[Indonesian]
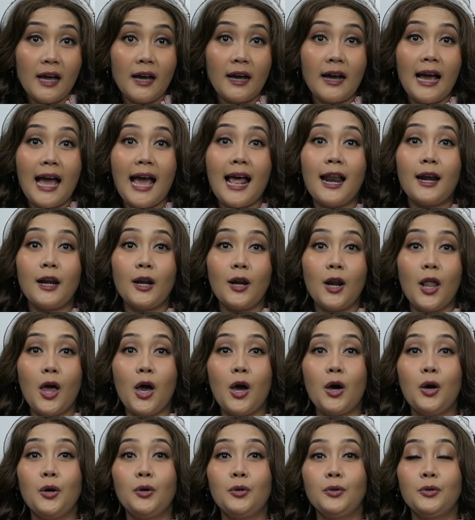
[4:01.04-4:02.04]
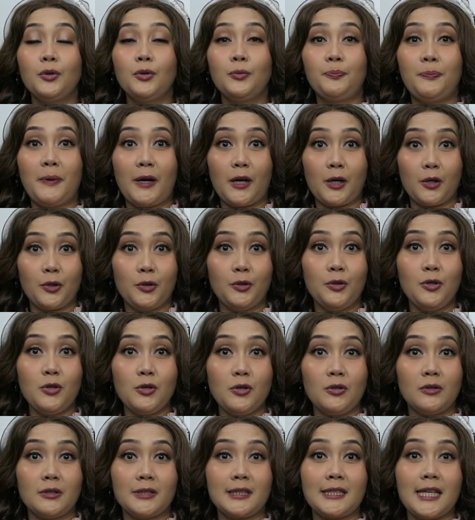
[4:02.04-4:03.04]
kalau
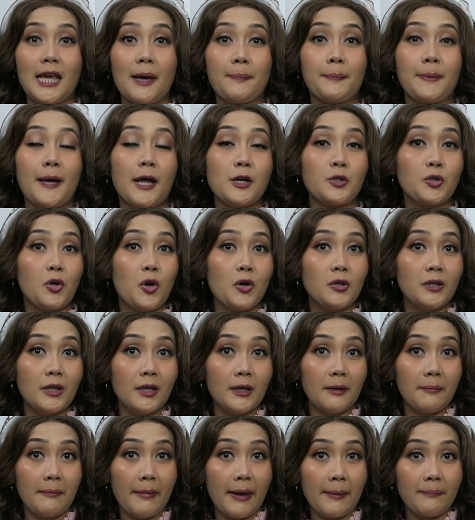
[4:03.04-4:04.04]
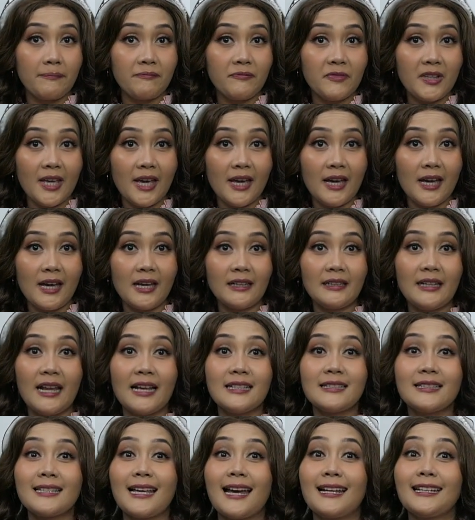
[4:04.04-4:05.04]
perlu siapkan Google Map-nya
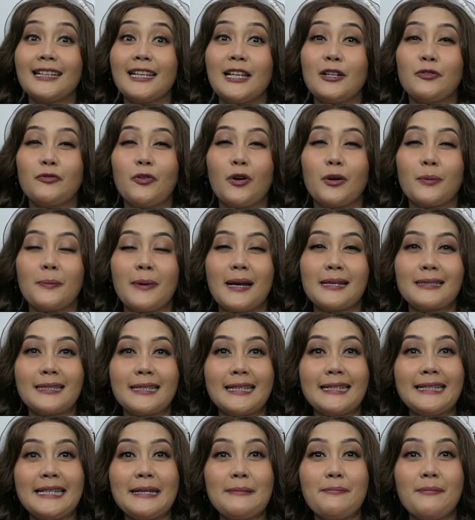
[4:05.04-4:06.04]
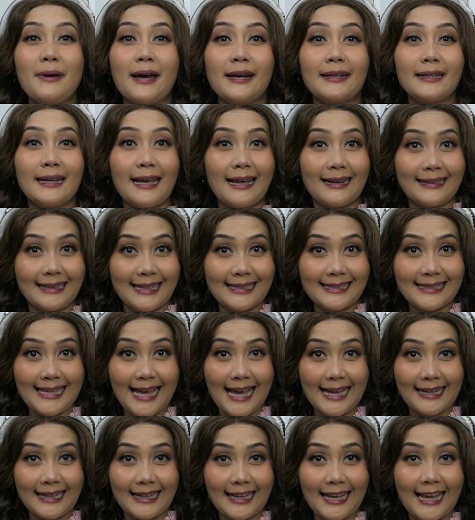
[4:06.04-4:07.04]
dan cari informasi di mana rest
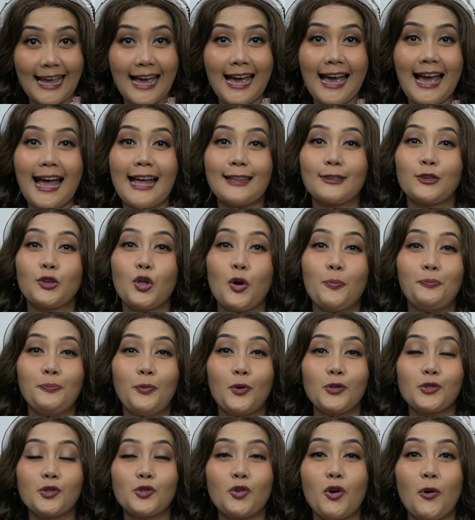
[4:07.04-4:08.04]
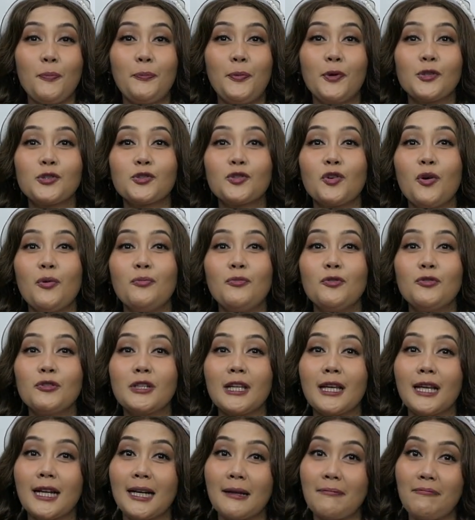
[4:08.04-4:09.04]
area atau posko-posko
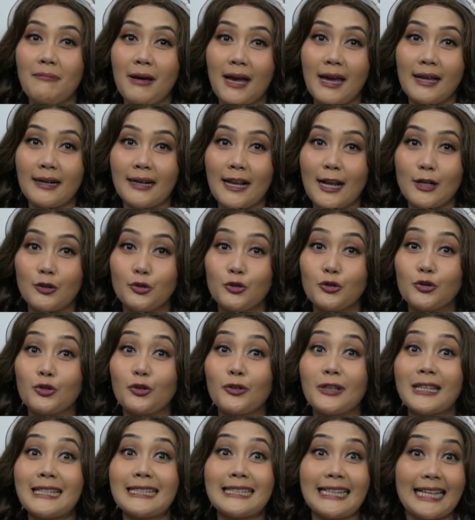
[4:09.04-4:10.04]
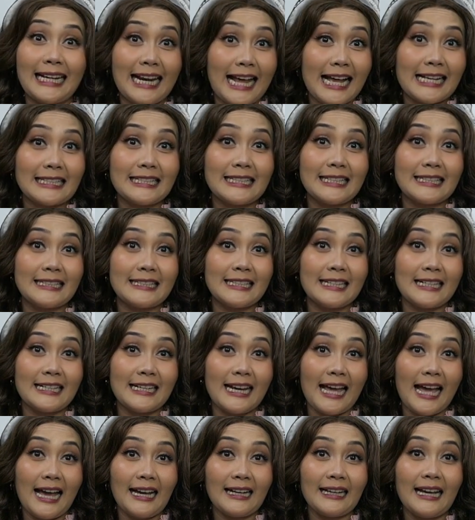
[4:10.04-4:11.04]
mudik lebaran untuk istirahat
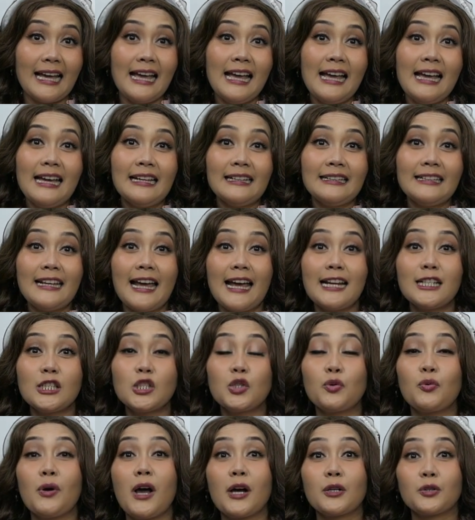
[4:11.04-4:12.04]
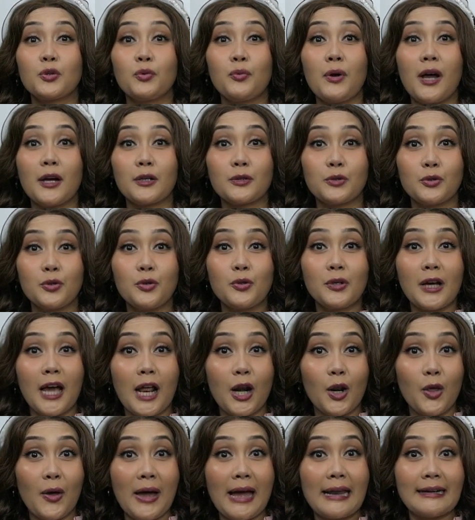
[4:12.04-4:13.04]
sejenak dan sewaktu-waktu
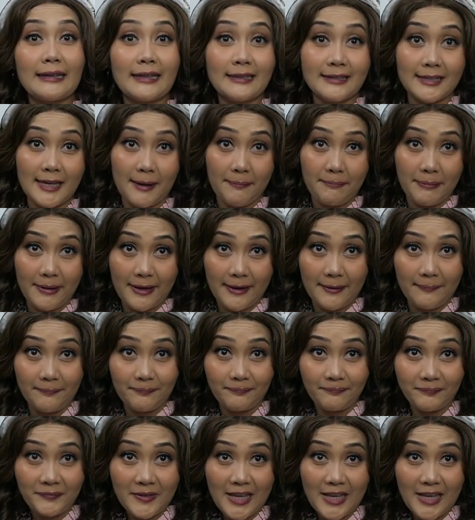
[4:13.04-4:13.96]
kalau Anda capek.